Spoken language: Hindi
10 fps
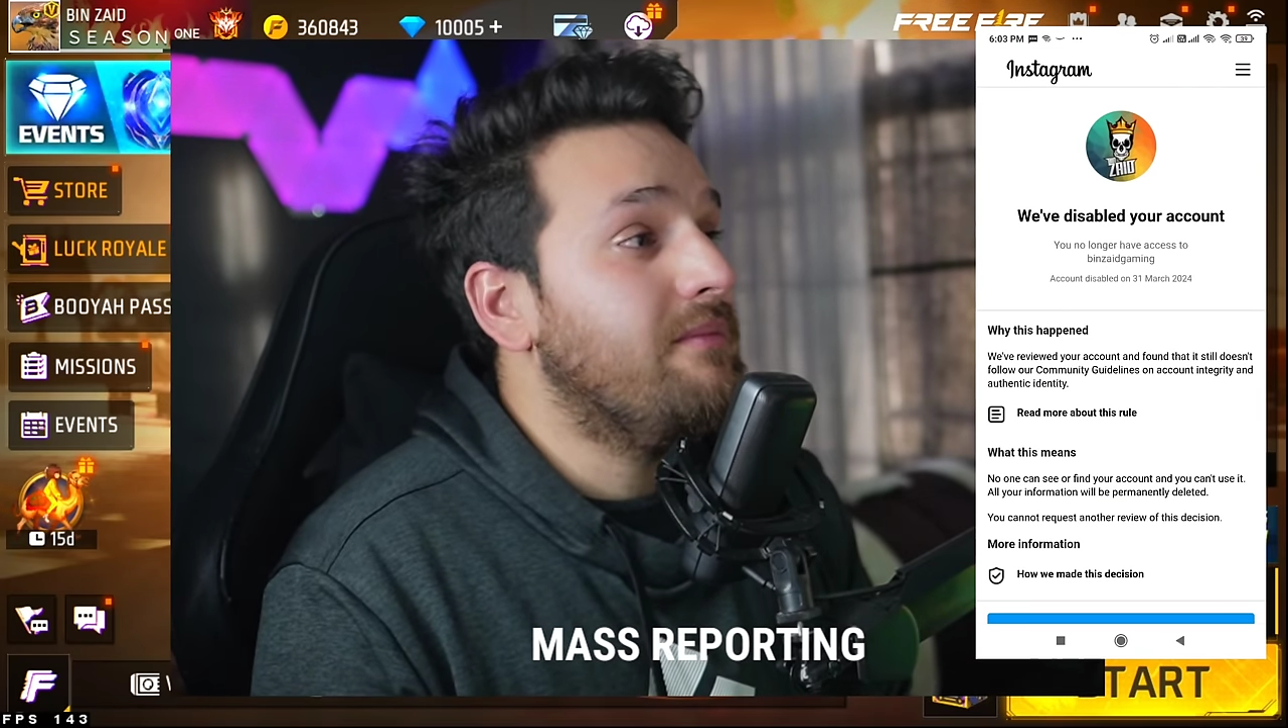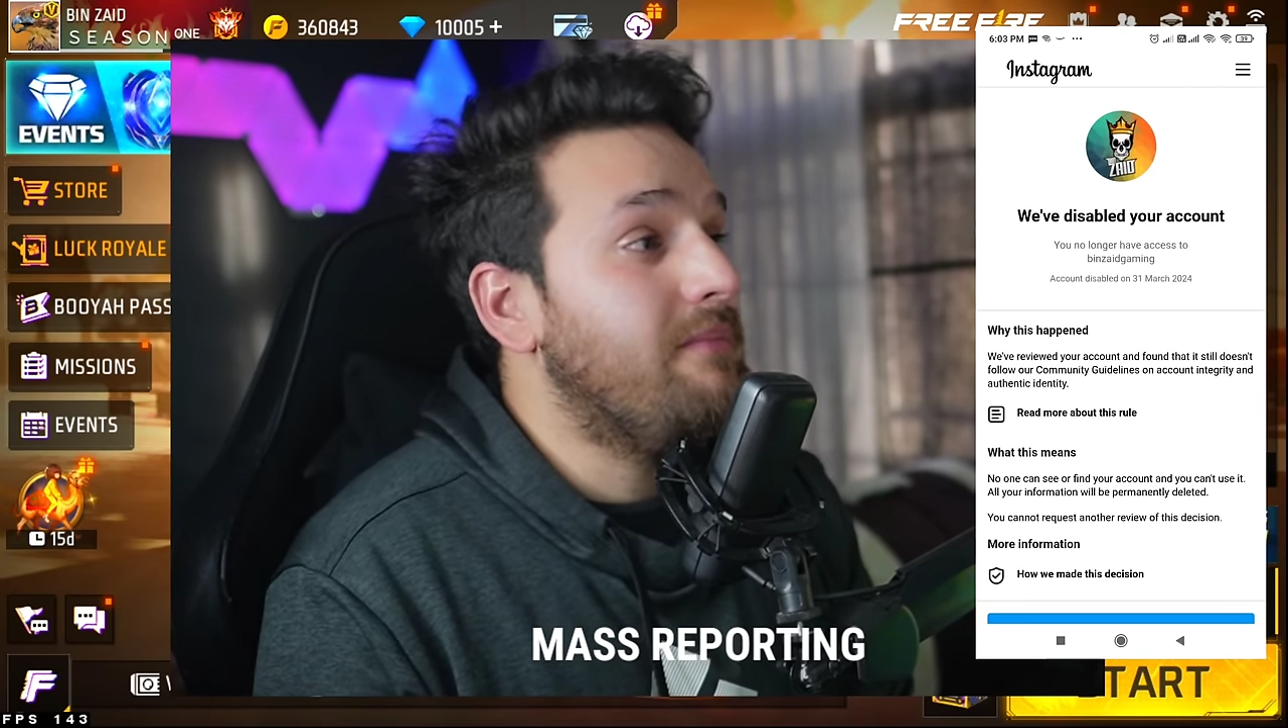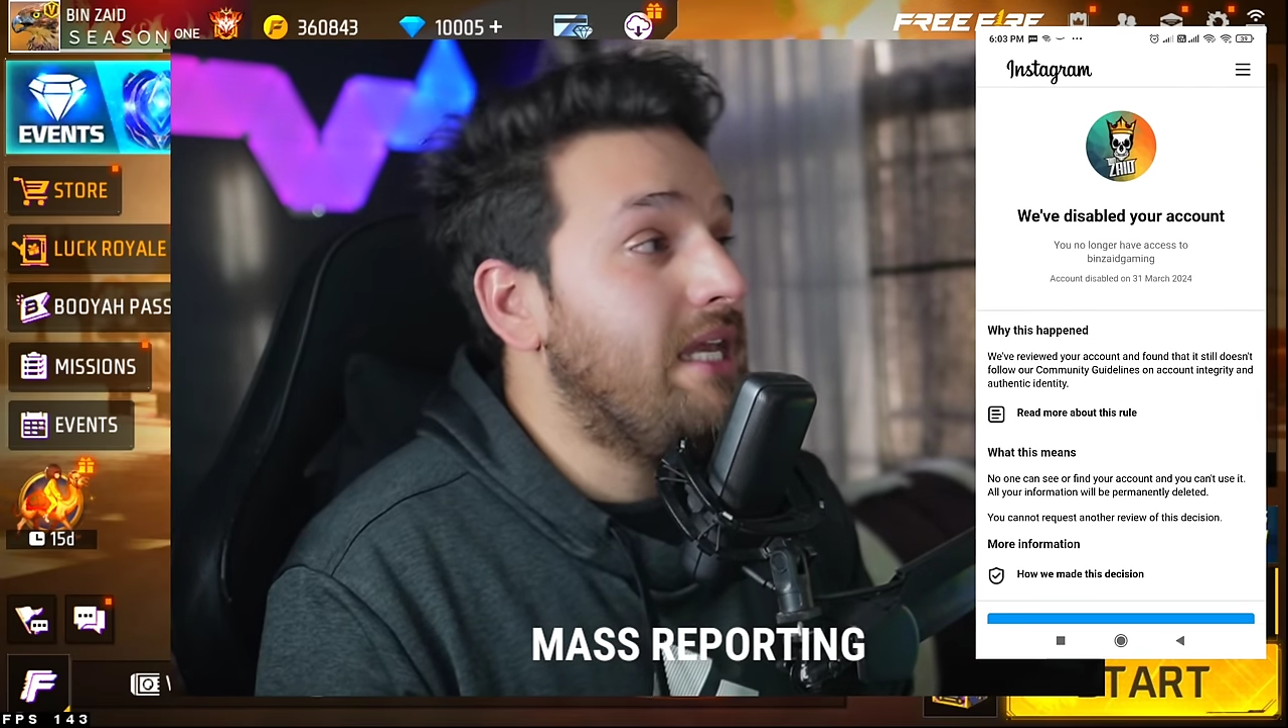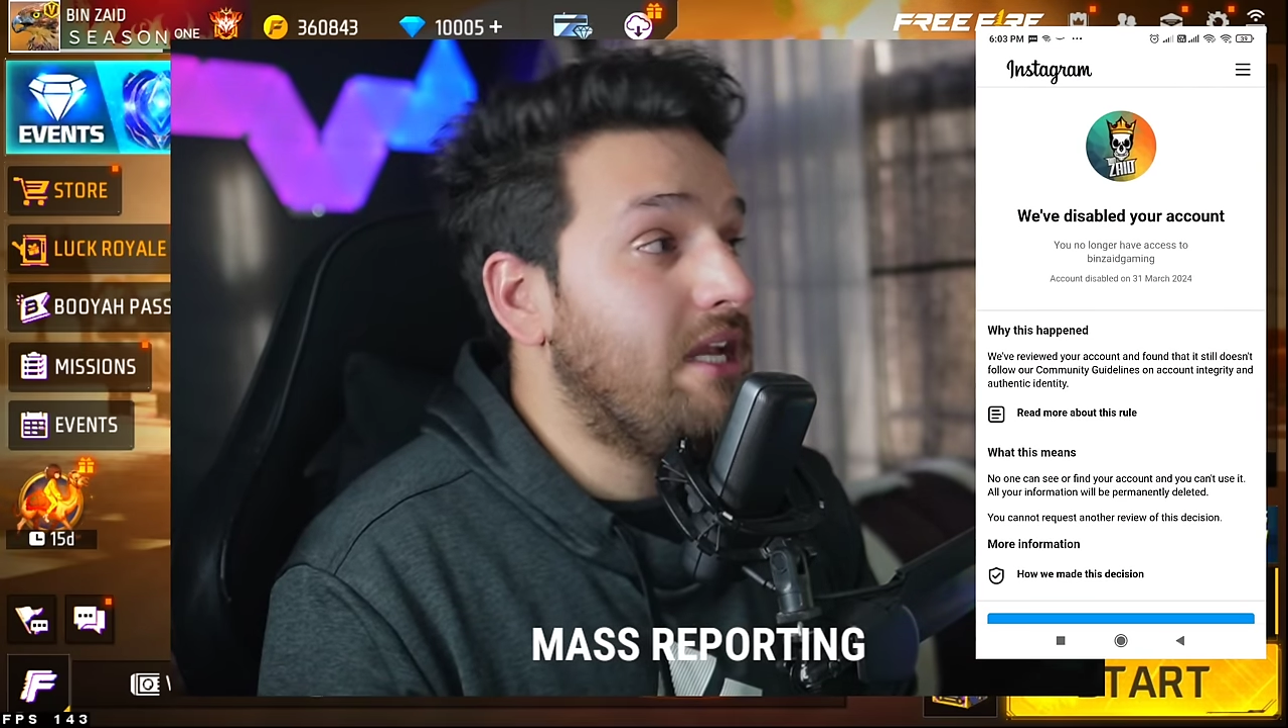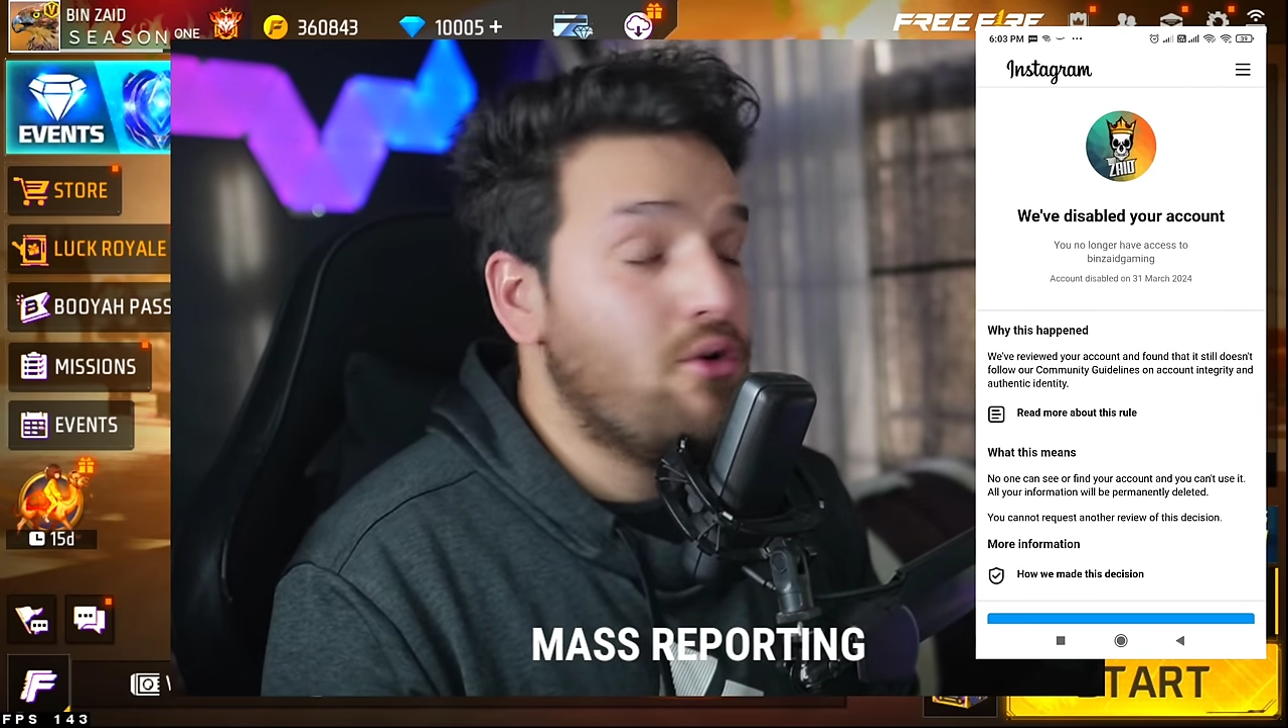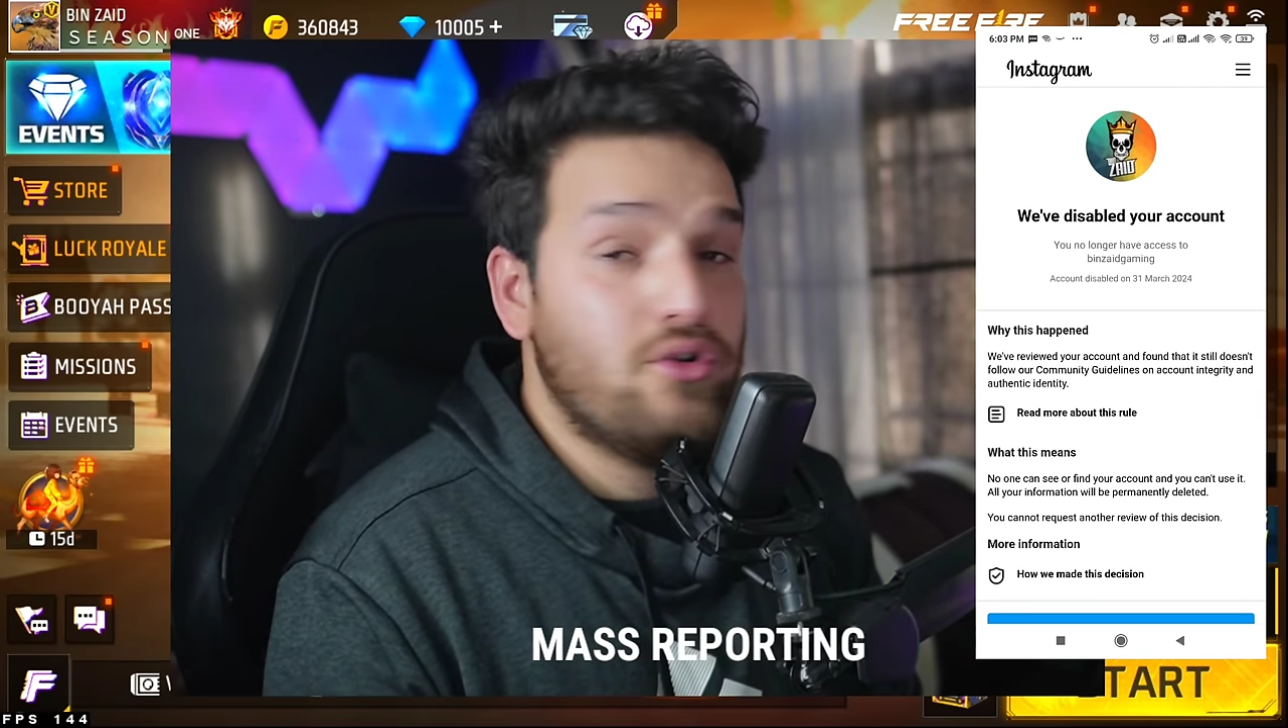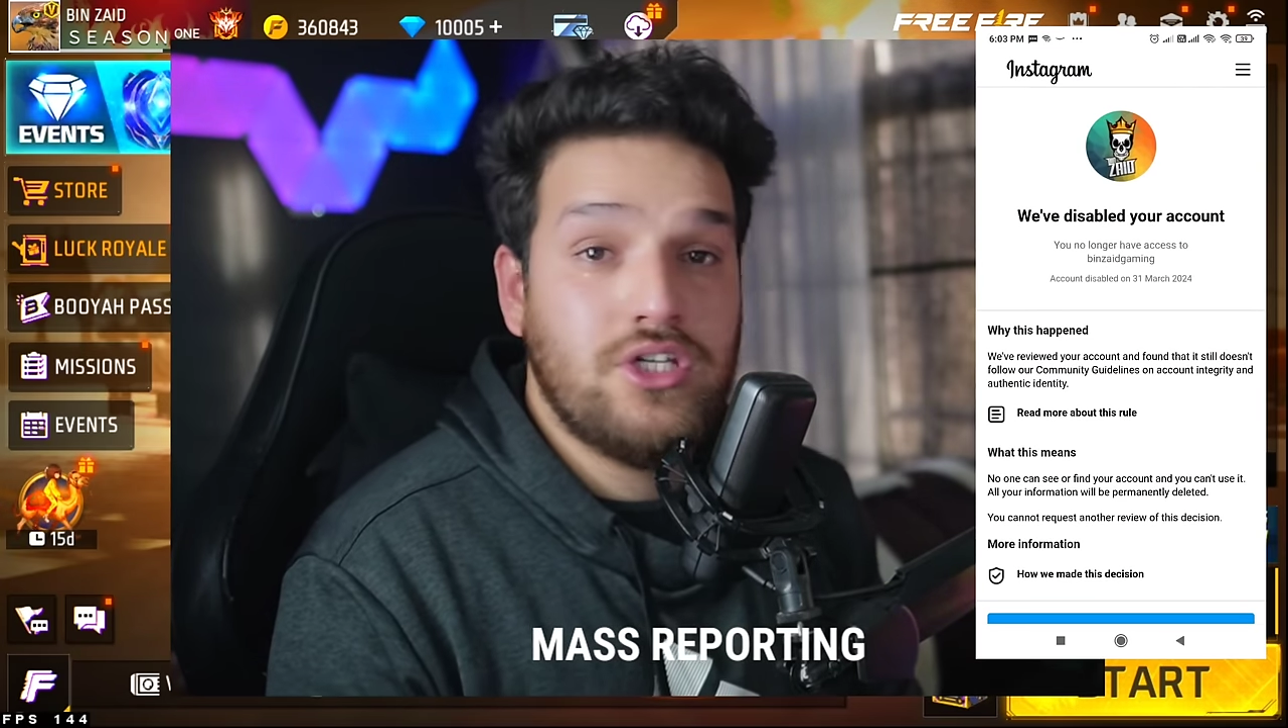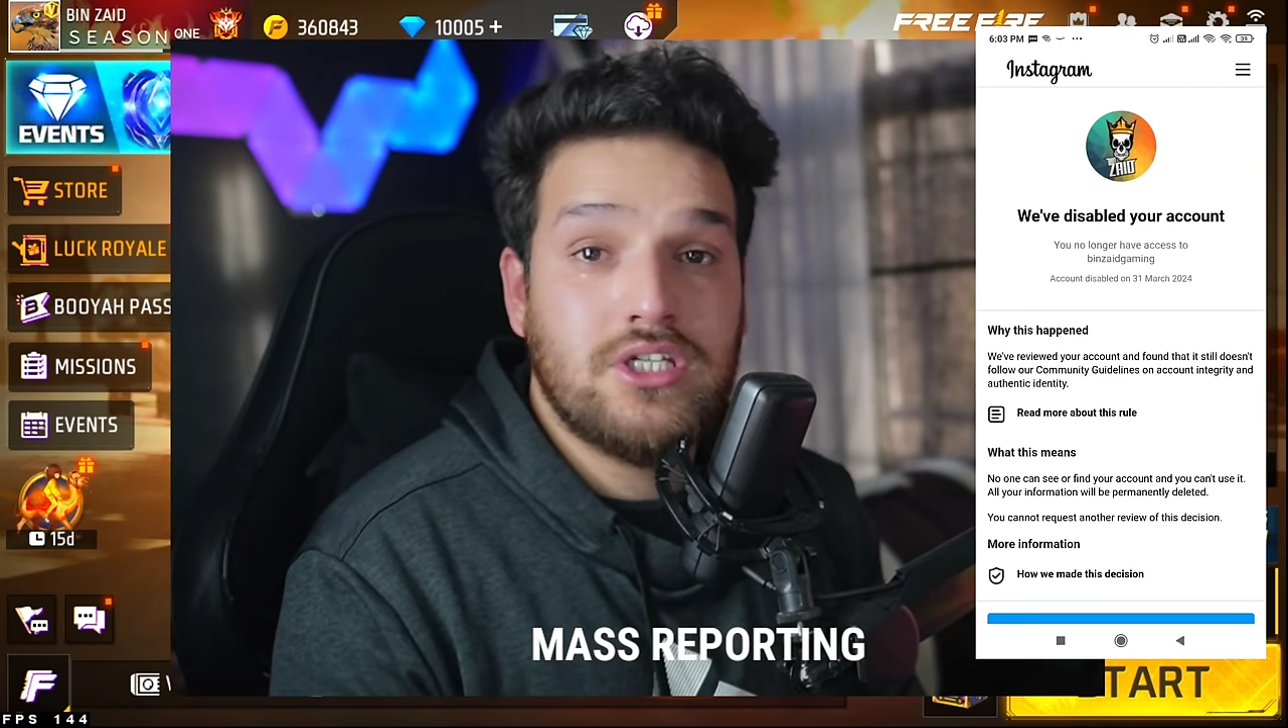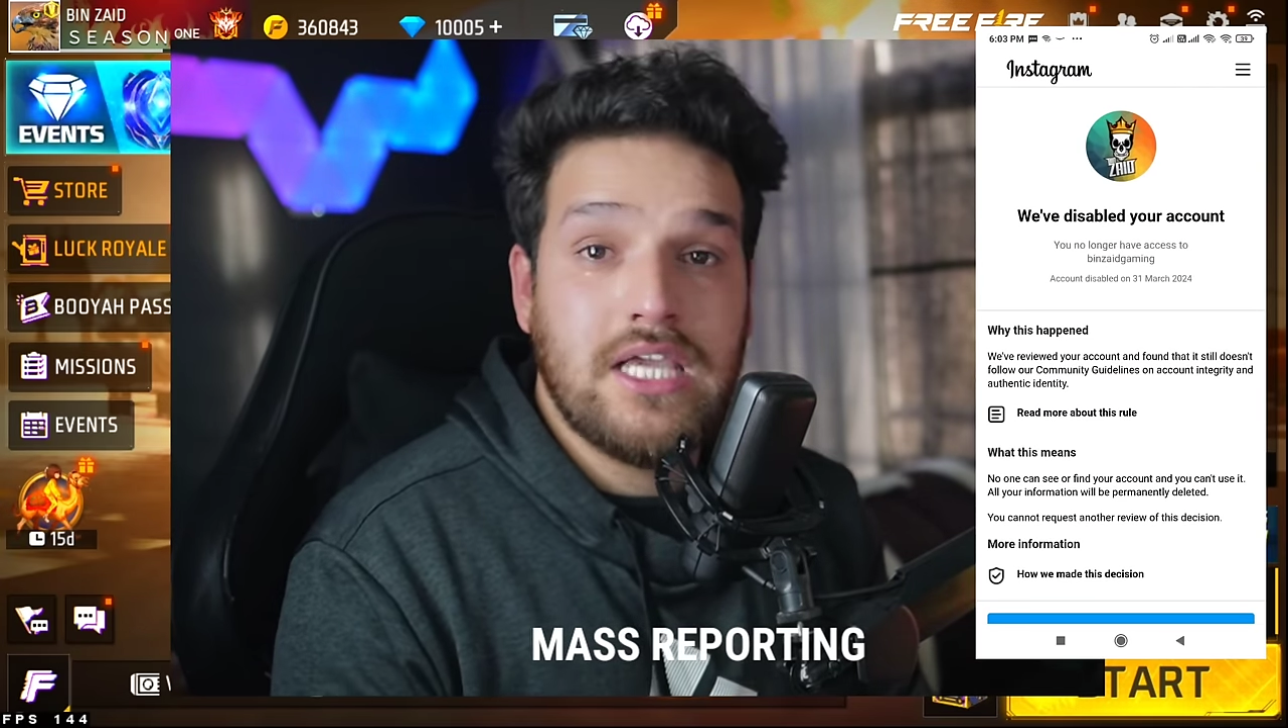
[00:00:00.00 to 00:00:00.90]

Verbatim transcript: मैंने कोशिश